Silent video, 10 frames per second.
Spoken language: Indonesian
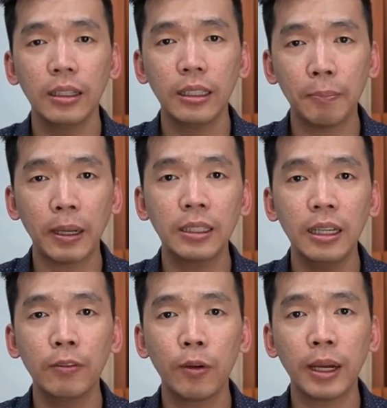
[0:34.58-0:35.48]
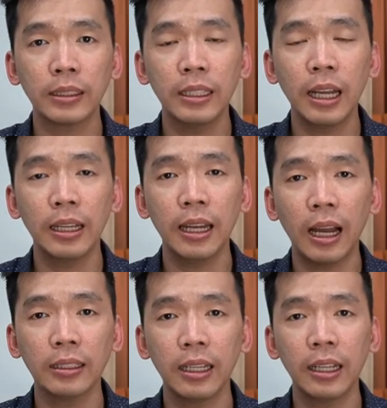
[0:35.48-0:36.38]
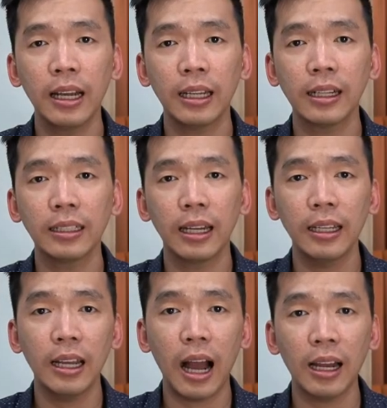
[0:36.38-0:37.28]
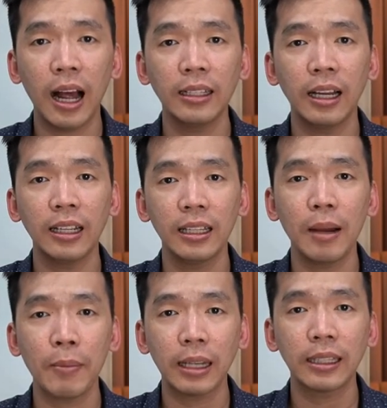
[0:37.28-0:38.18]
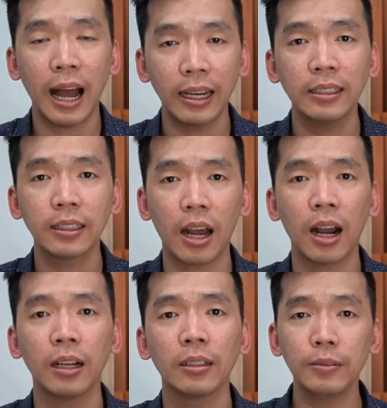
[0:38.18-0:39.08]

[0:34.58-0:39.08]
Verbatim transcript: Yang pasti informasinya hilang sehingga terjadi hal-hal yang kita merasa aneh sekarang.